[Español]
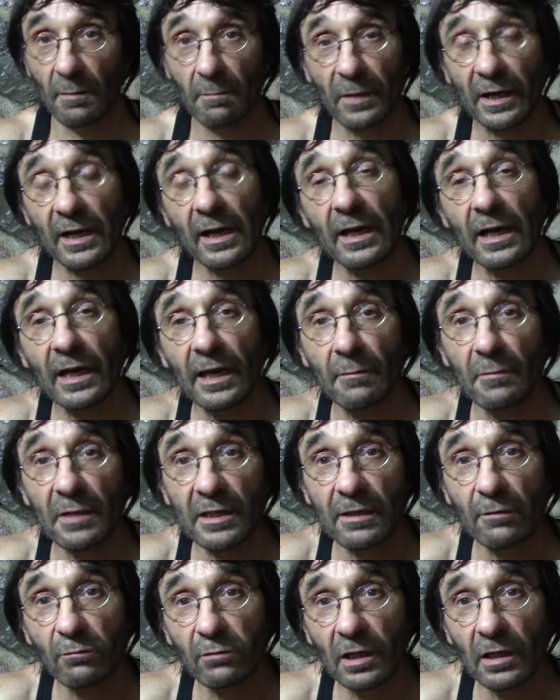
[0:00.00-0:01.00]
para las que
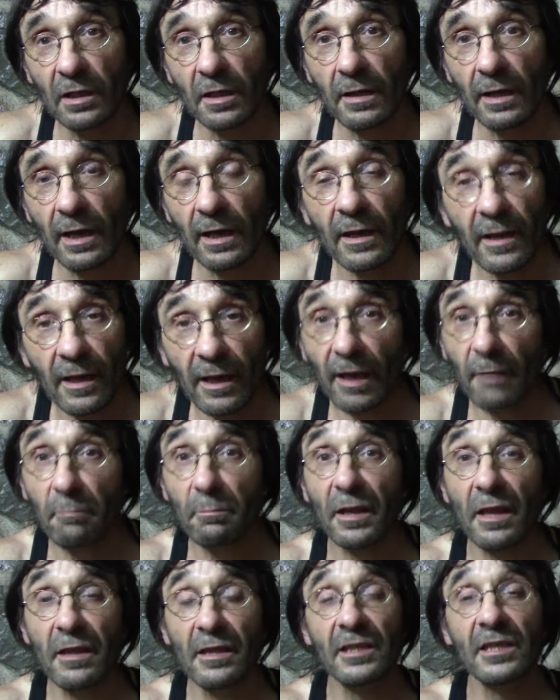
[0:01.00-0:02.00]
más se utiliza es
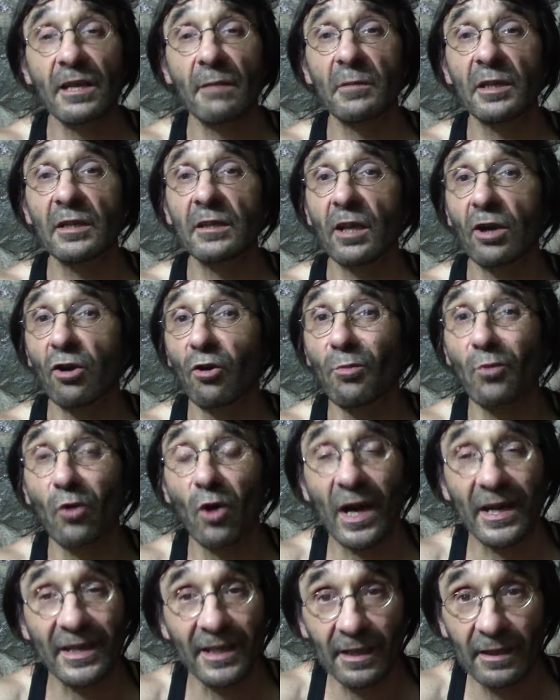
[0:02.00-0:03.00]
precisamente
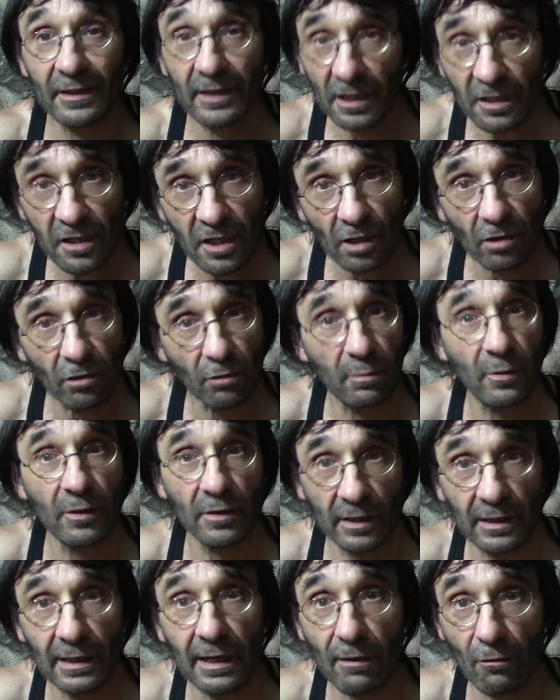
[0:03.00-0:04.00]
como anestésico
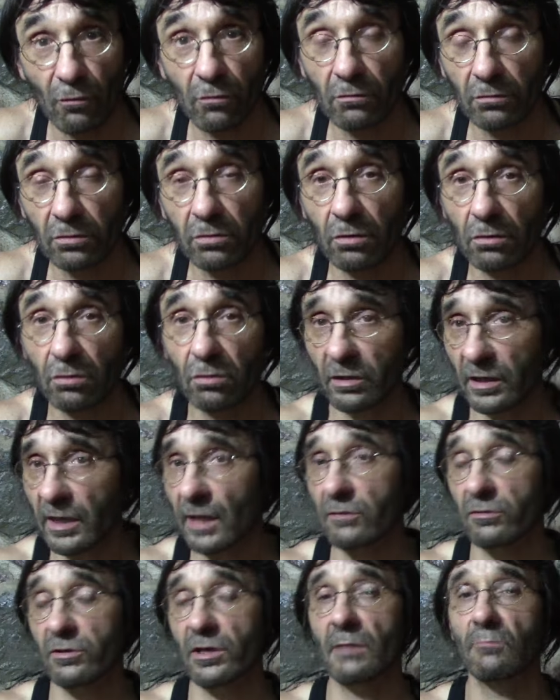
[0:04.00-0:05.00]
en la
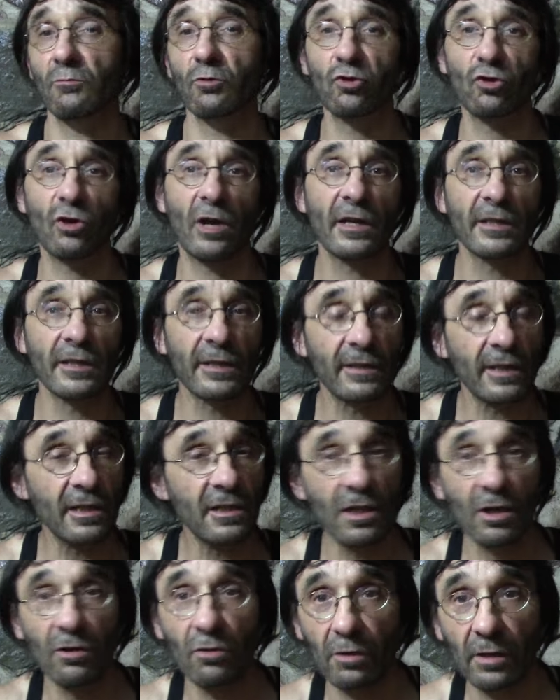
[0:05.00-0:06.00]
odontología. O sea, muchos
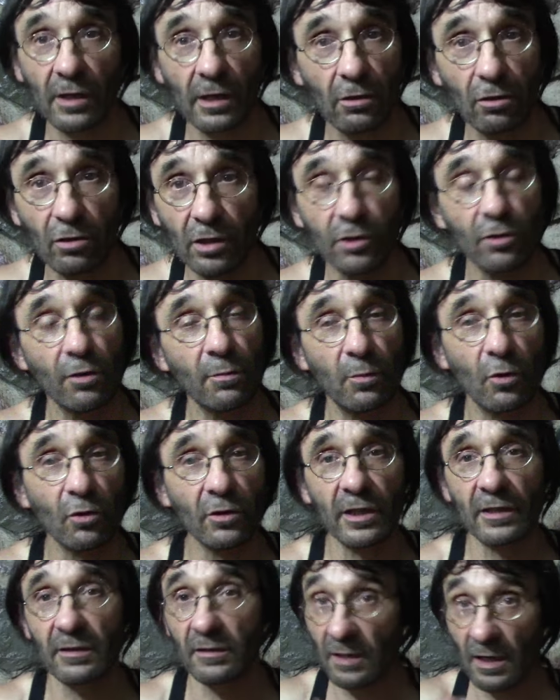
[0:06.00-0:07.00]
anestésicos de los que nos
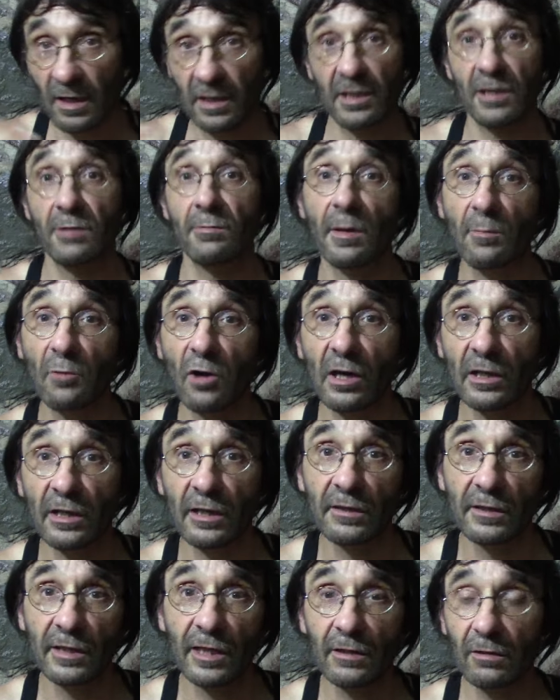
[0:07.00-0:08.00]
ponen, si vamos al
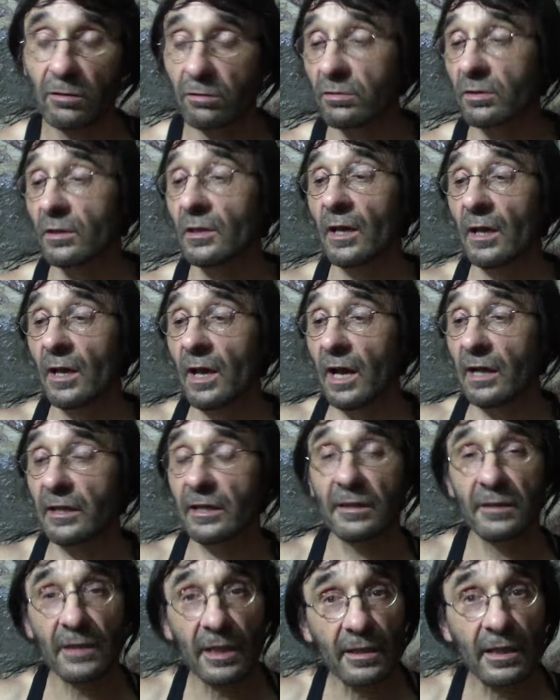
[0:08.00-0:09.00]
dentista, al
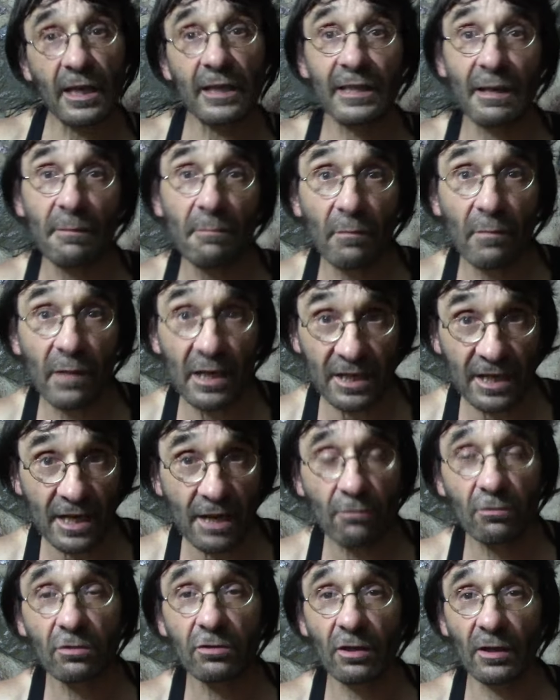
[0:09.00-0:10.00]
dentista están
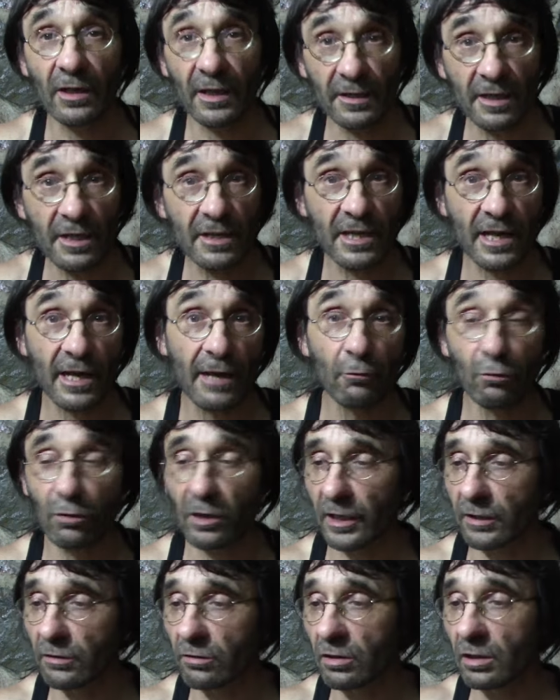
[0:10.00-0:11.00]
basados en ese
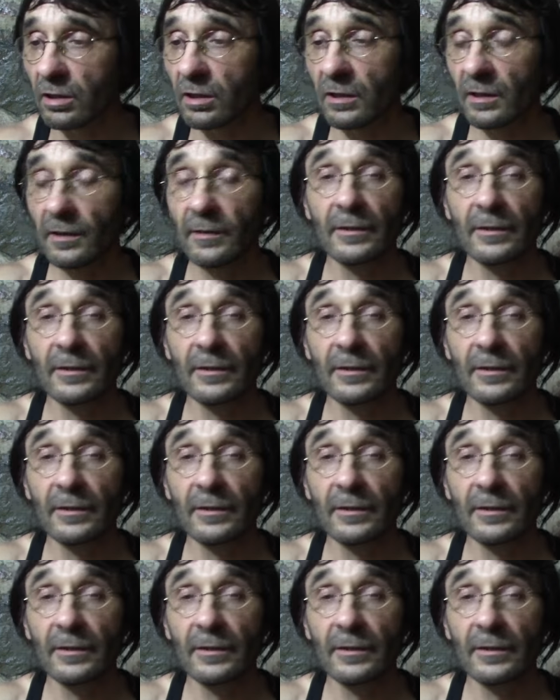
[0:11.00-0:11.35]
eugenol,